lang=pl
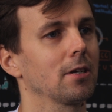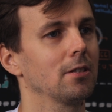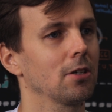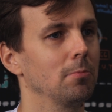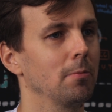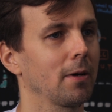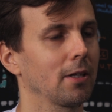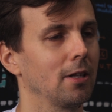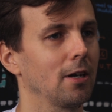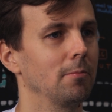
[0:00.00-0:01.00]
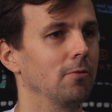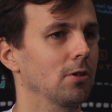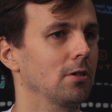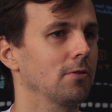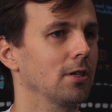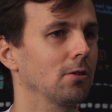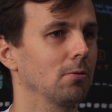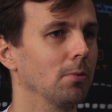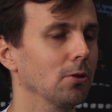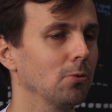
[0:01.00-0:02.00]
oraz naszymi partnerami właśnie w
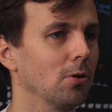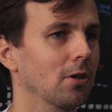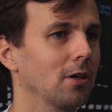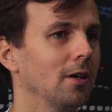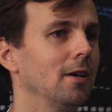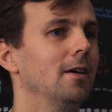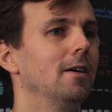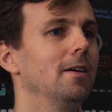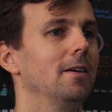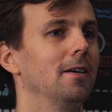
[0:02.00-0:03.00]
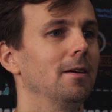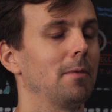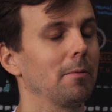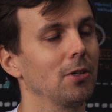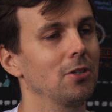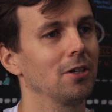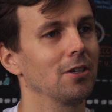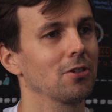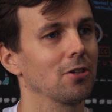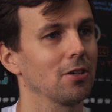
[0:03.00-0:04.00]
centrum Bodywork. Mam
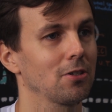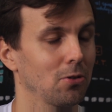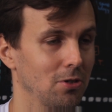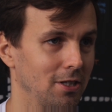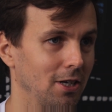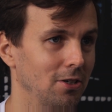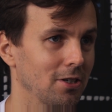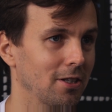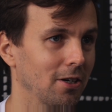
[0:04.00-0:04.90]
nadzieję, że skorzystacie z